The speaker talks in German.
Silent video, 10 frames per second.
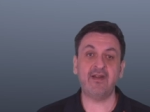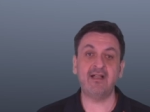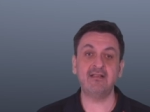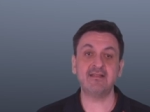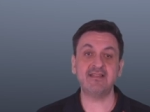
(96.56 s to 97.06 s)

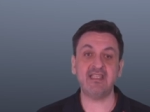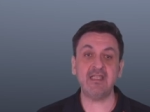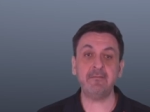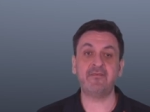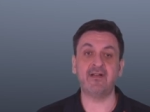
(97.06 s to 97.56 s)
erhalten Sie
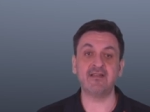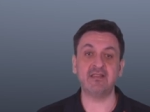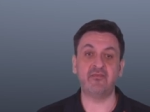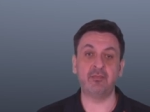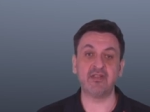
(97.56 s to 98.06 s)
ebenfalls
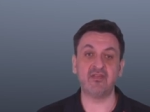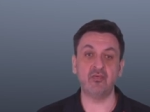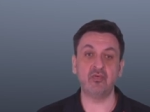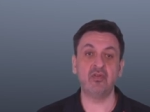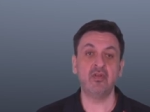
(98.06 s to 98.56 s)

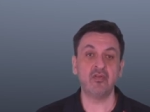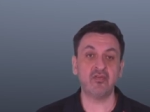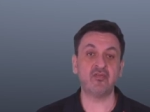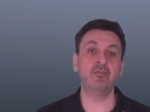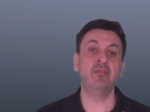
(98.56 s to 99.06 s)
Informationen
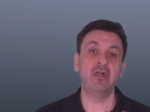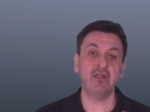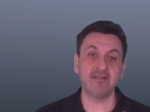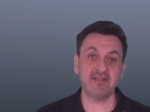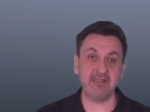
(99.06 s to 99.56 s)
zum
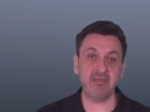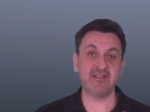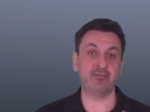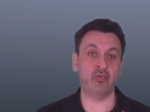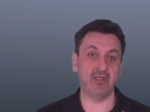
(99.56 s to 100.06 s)

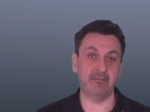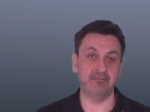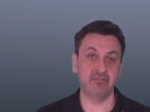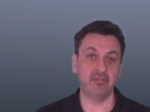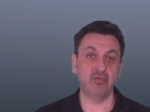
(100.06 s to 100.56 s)
Seamless-Programm,
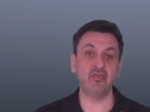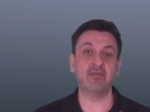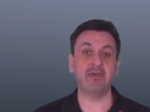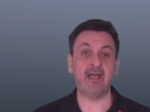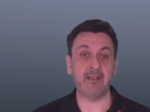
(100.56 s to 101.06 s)

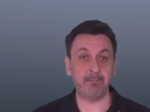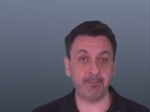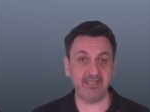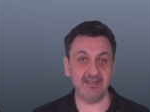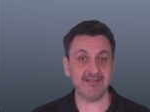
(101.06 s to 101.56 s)
unserem
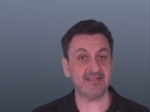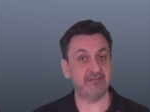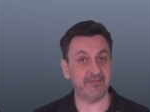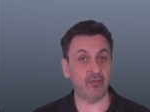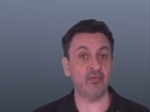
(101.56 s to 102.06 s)
Peerless
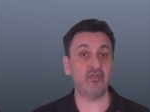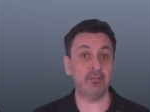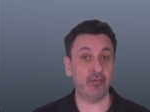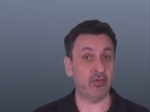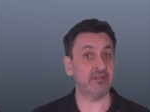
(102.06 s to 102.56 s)
AV
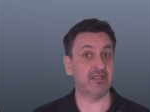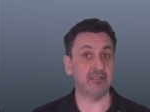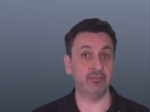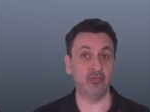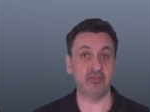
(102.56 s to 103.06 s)

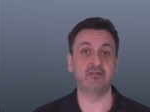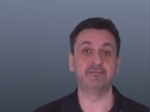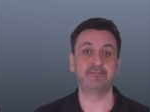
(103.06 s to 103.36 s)
Support-Angebot.